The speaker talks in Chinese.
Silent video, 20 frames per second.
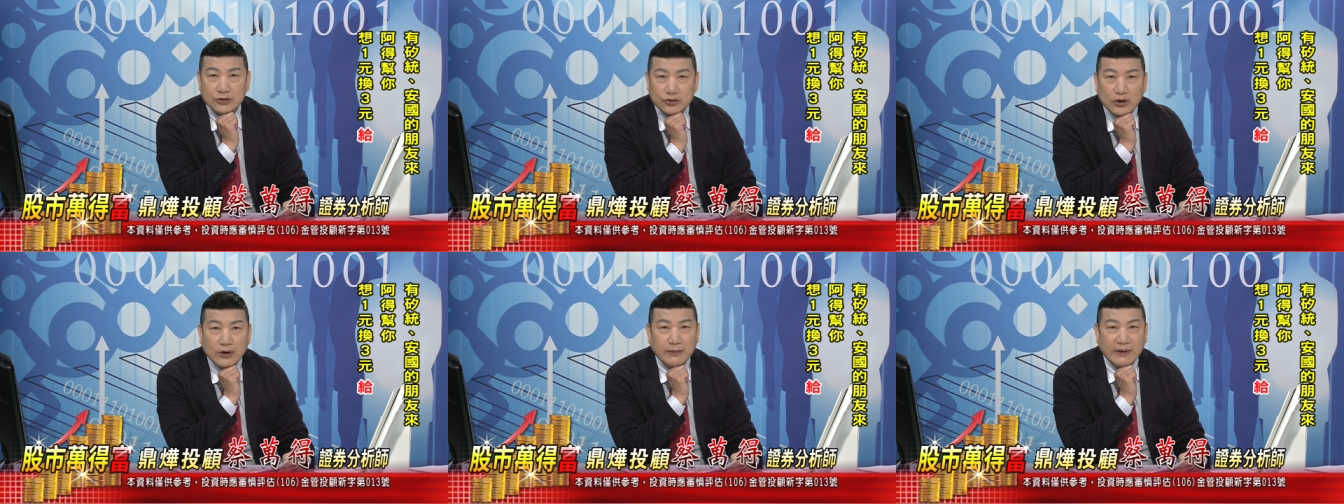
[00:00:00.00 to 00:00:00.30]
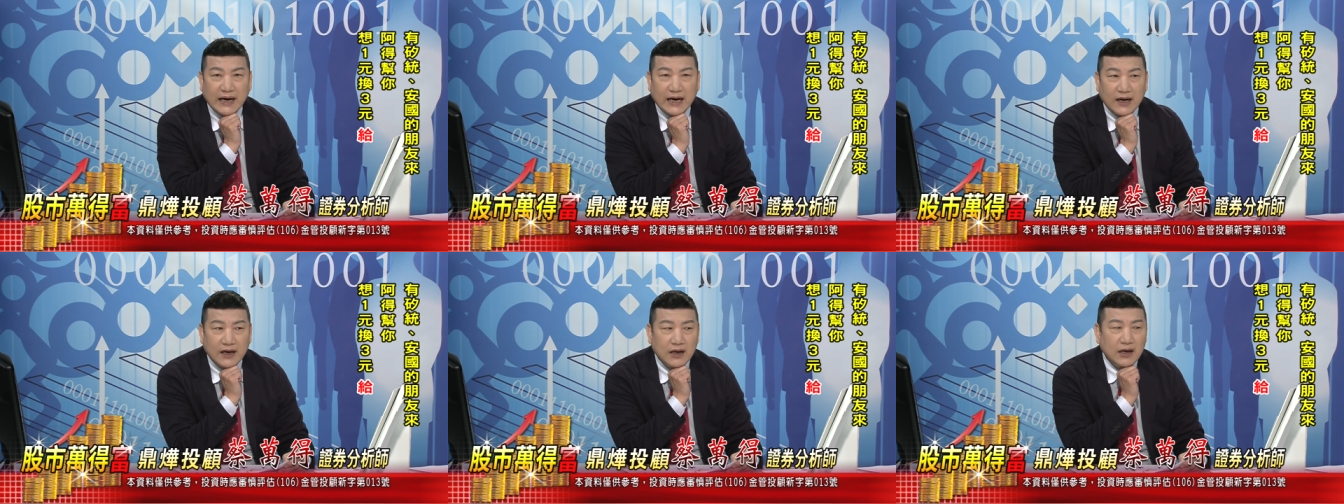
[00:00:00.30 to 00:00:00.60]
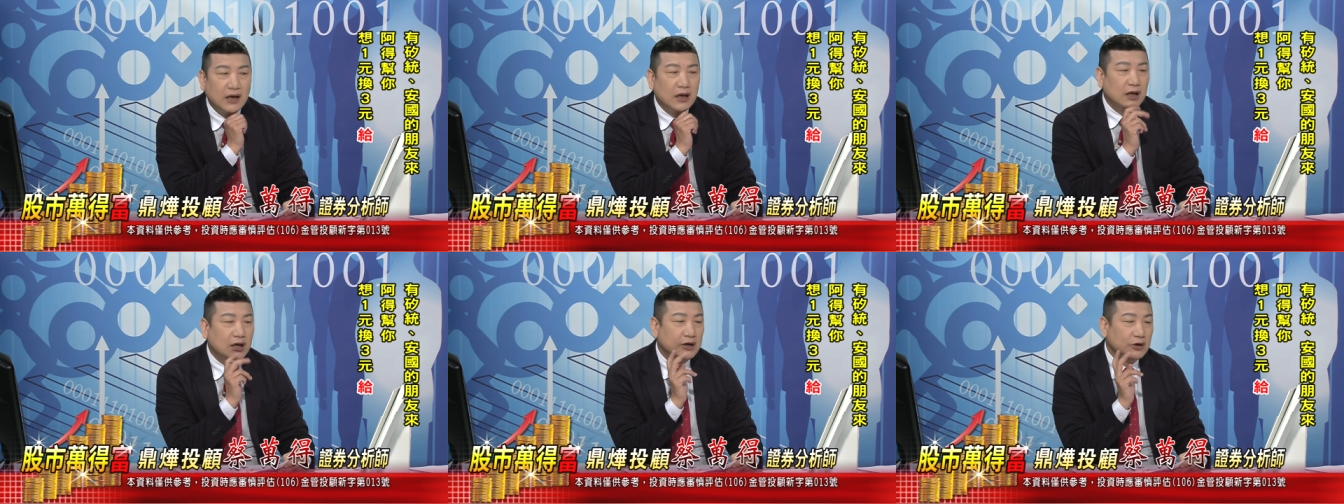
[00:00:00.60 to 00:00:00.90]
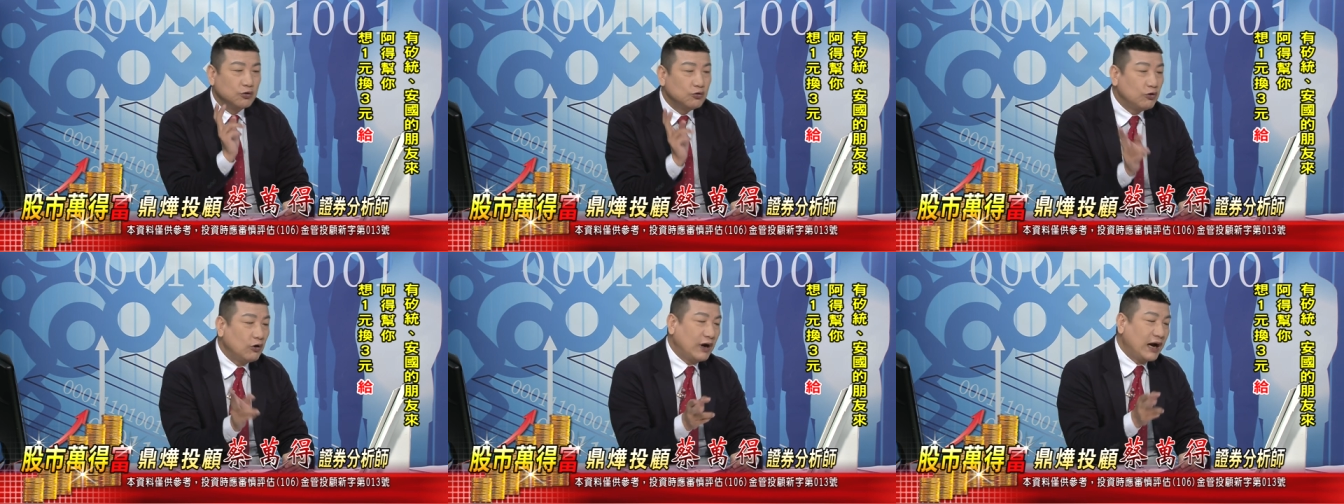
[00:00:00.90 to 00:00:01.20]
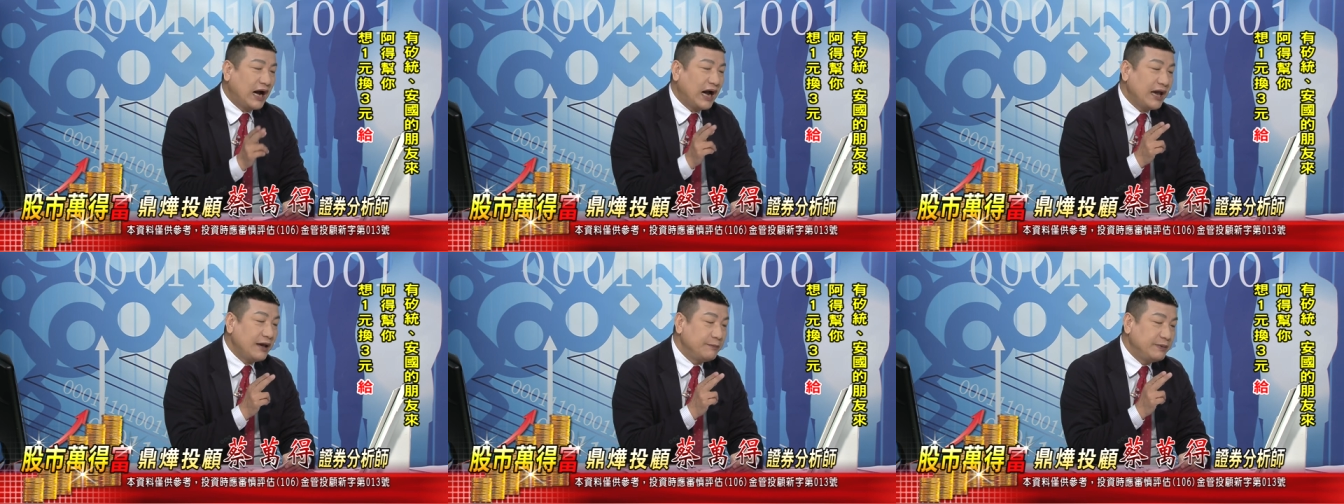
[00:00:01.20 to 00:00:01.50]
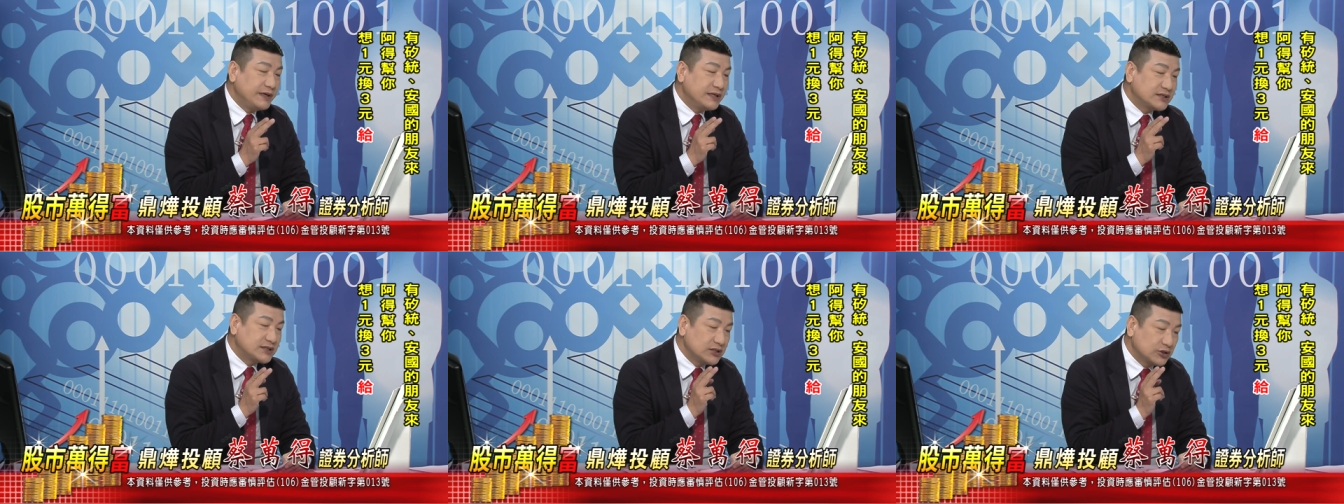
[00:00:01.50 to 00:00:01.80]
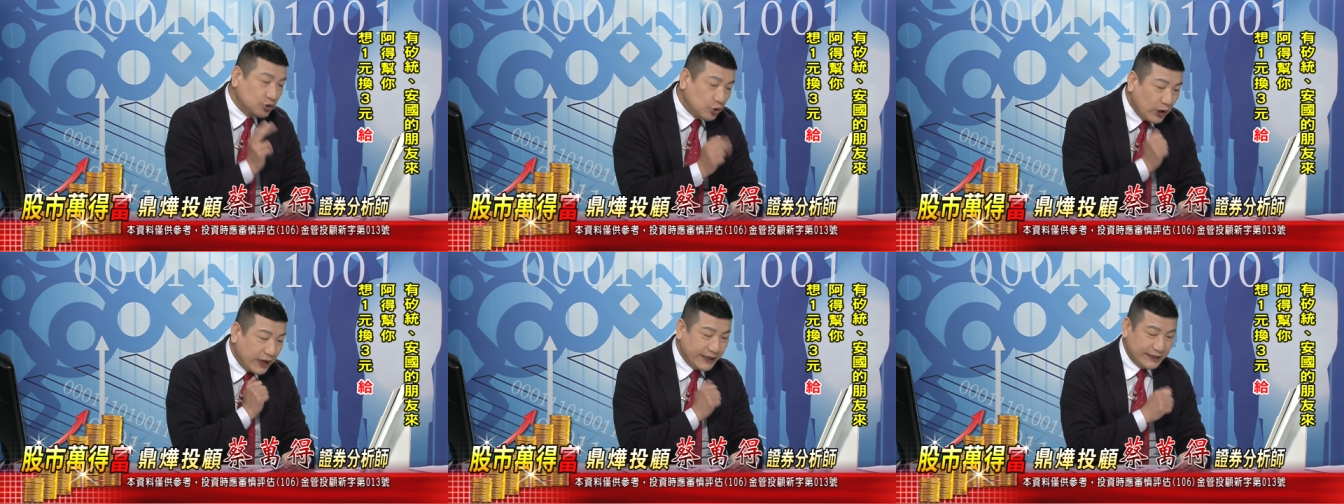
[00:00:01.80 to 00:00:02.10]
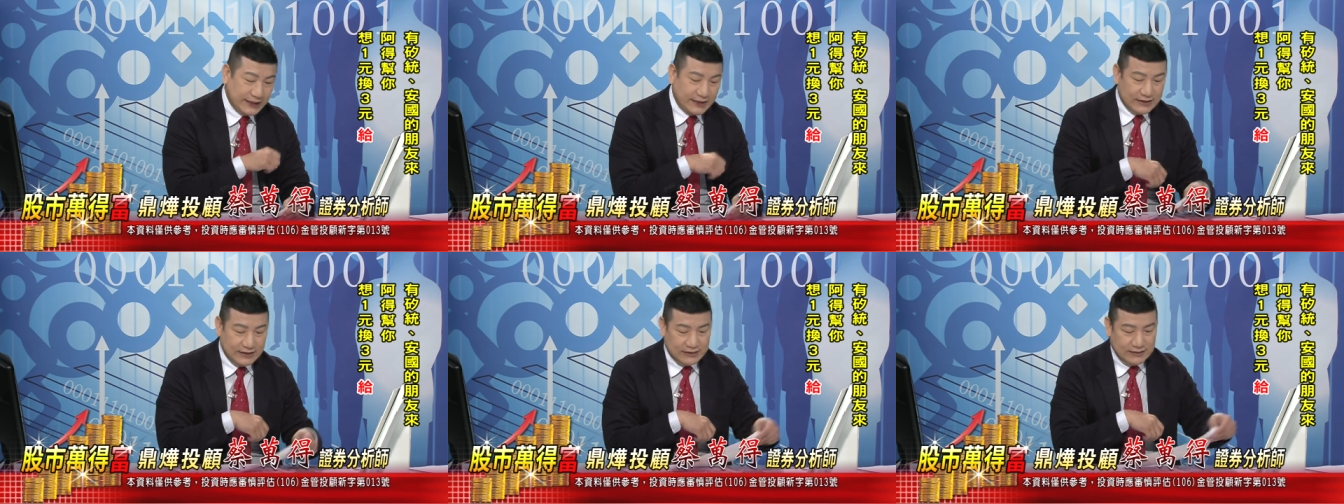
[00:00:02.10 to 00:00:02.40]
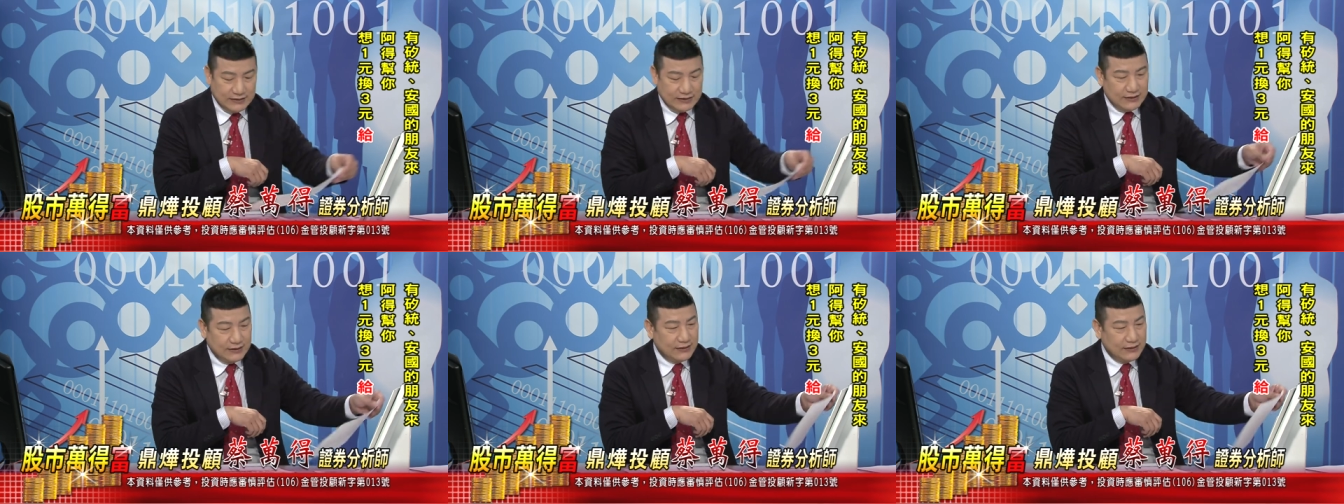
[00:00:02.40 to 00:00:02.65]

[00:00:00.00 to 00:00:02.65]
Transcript: 对吧？如果 IP 是对的，